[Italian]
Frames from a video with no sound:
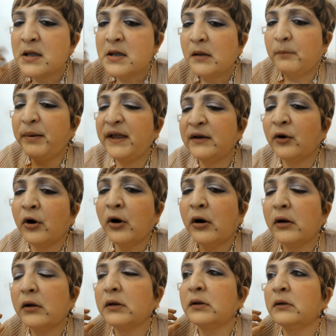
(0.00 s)

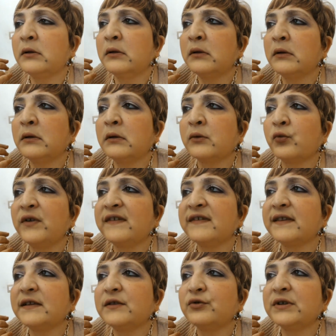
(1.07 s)
però eh,
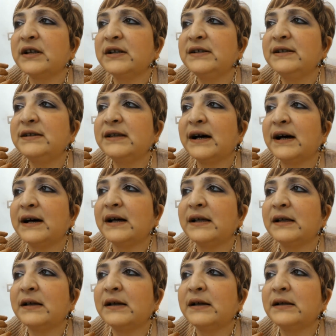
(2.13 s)
queste
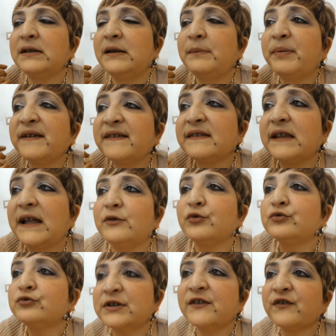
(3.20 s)
tonalità eh, del
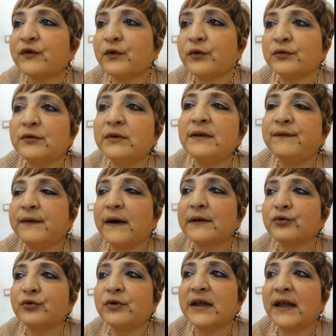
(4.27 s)
pastello non nascondono il
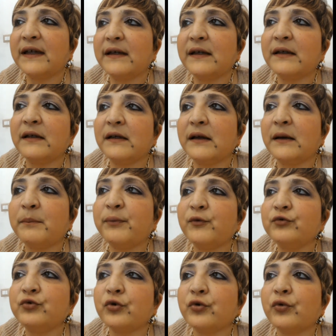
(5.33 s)
fatto che eh,
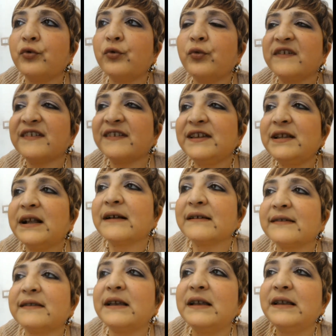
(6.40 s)
appunto con questi
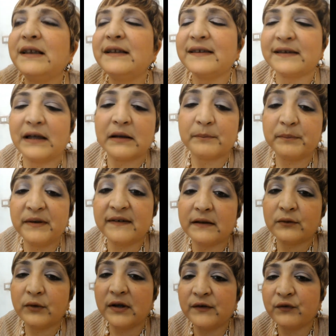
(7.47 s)
nastri le scarpe
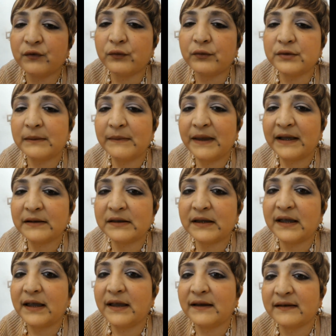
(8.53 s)
siano assolutamente
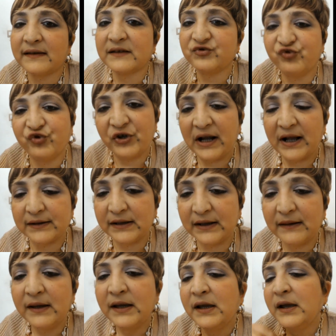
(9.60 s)
assolutamente
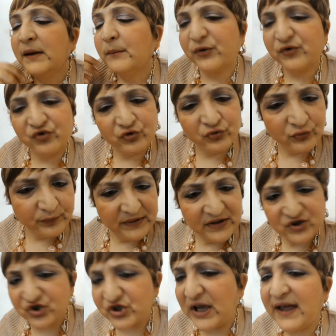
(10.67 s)
esagerate. Possono
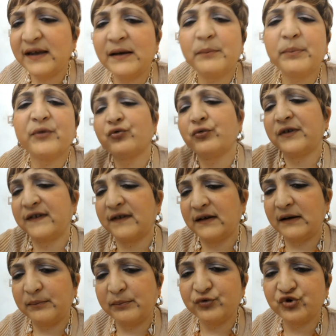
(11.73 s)
piacere, possono
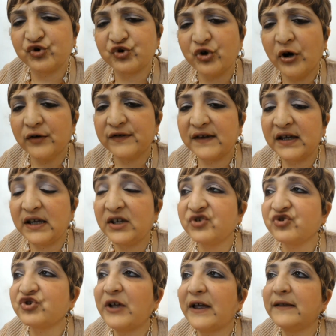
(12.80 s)
essere pucciose,
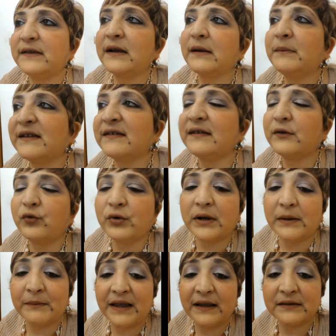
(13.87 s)
eccetera, ma
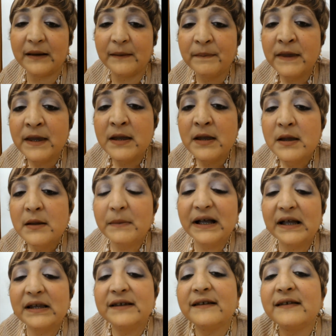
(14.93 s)
sicuramente
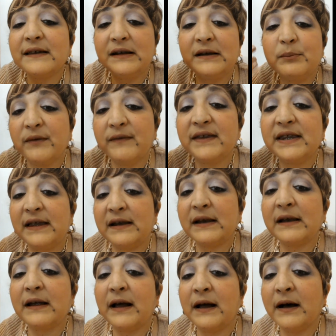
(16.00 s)
magari se le puoi
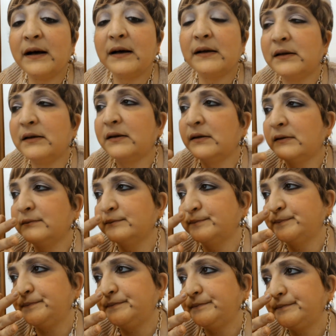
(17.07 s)
vedere a...
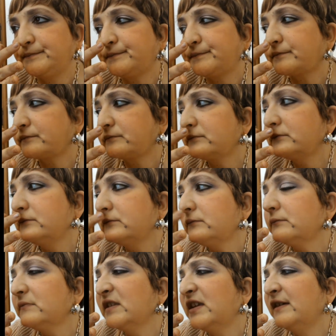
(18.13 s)
Ehm,
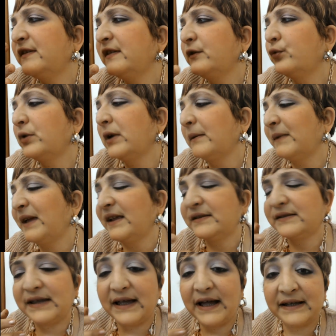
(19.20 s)

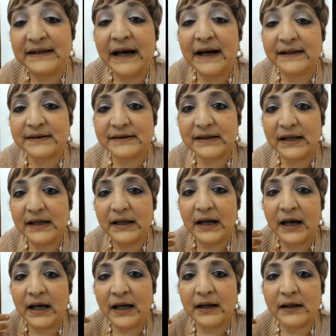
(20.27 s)
sicuramente
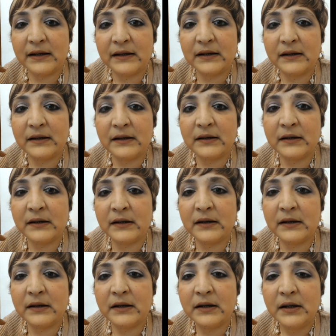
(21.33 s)
adatte a
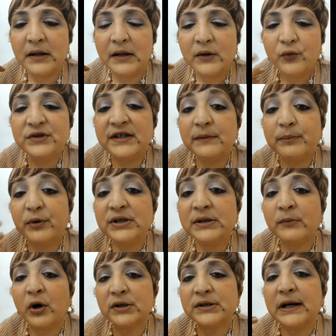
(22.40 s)
eh, un tipo di
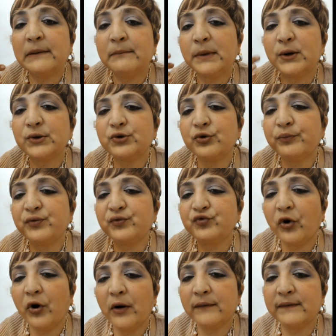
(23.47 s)
moda molto
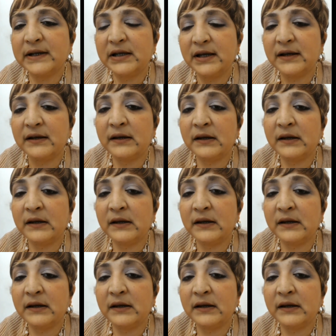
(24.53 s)
più giovane